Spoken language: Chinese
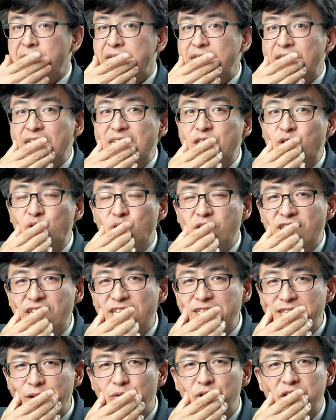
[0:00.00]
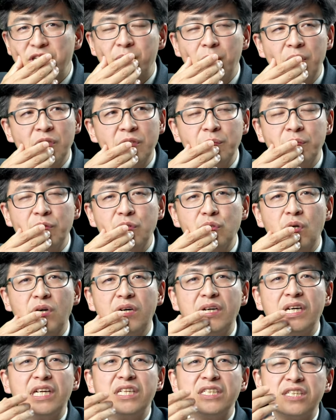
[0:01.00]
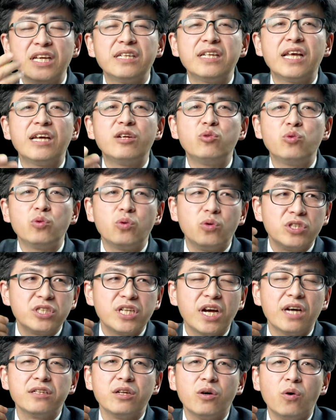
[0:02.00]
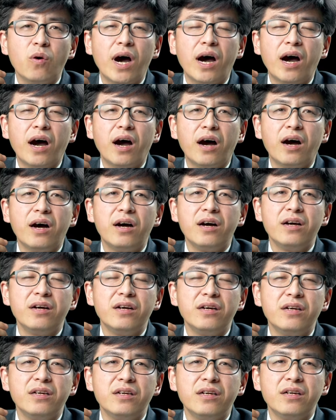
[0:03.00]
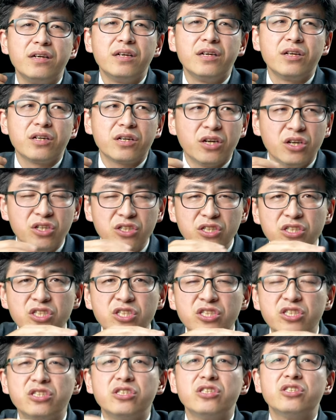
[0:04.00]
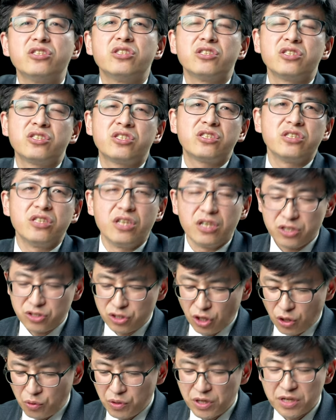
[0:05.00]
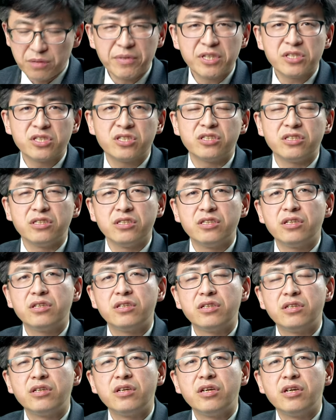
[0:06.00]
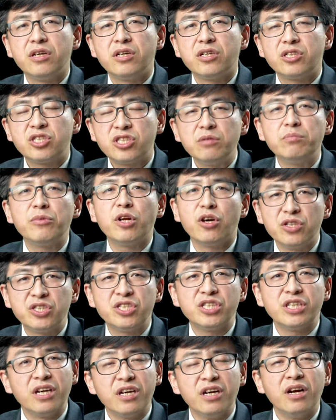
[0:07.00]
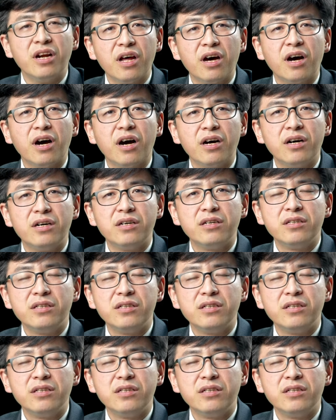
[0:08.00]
那你说现在为什么这么做？现在如果这样的话，可能死死教会里面死的剩不了几个人了哈。